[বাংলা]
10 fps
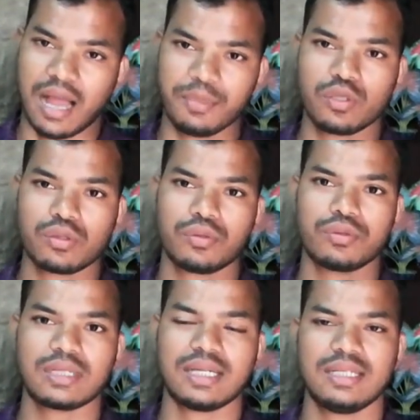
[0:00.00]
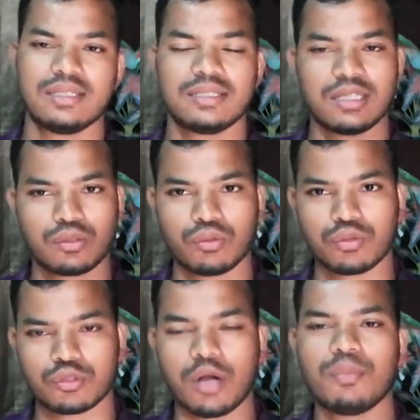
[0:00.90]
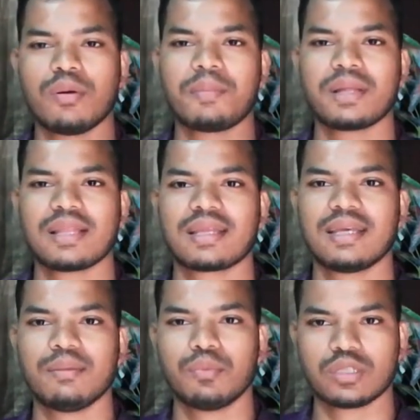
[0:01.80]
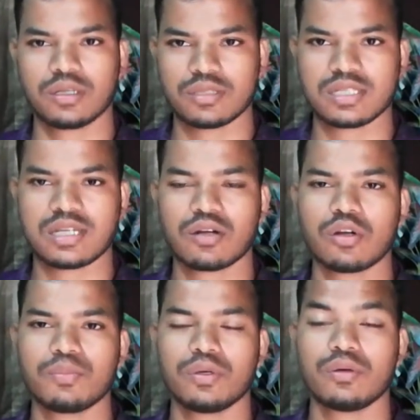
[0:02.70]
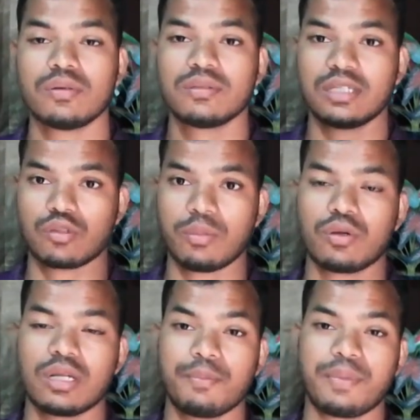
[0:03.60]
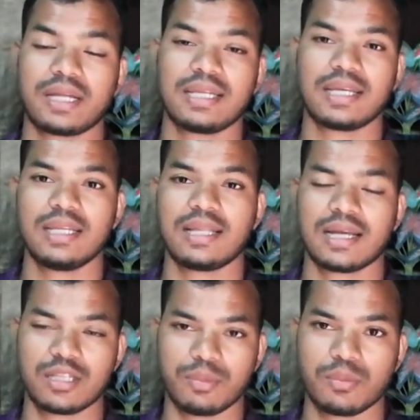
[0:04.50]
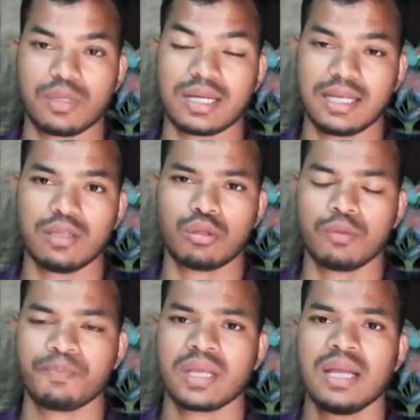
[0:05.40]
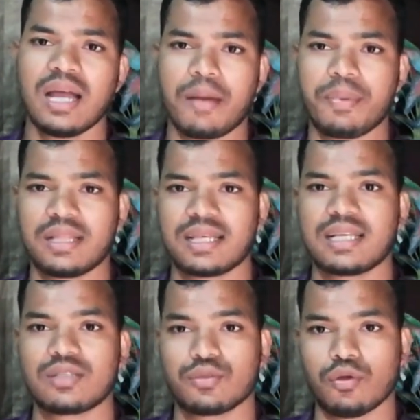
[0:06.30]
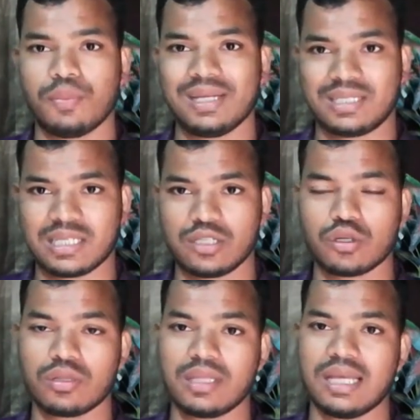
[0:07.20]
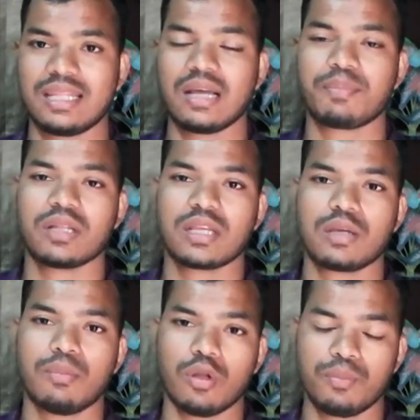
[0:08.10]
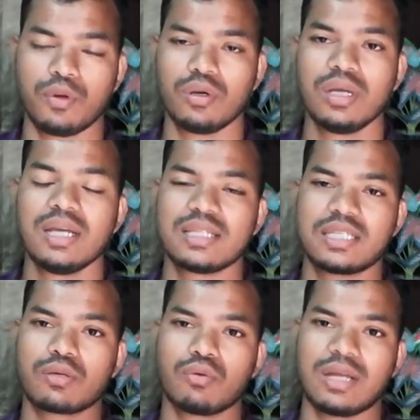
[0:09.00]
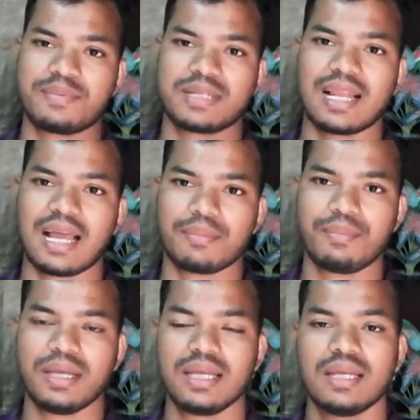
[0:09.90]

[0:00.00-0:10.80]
আমি যতটুকু জানি যতটুকু সম্ভব আপনাদেরকে বোঝানোর চেষ্টা করব যেহেতু আমি ওখানে প্র্যাকটিক্যালি দেখাতে পারবো না কিন্তু আপনাদেরকে ছবির স্ক্রিনশট দিয়ে দিয়ে আপনাদেরকে বলবো যে কোন অ্যাপসটা লাগবে